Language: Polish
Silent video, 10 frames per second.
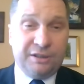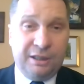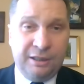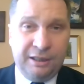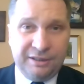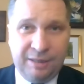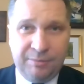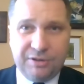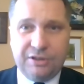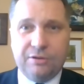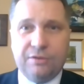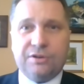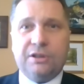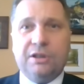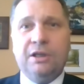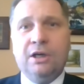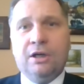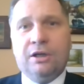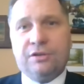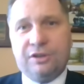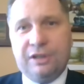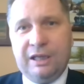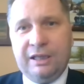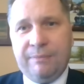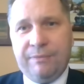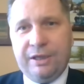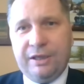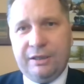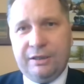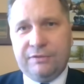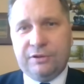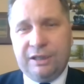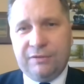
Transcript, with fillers: zdali egzamin sędziowski, zostali y,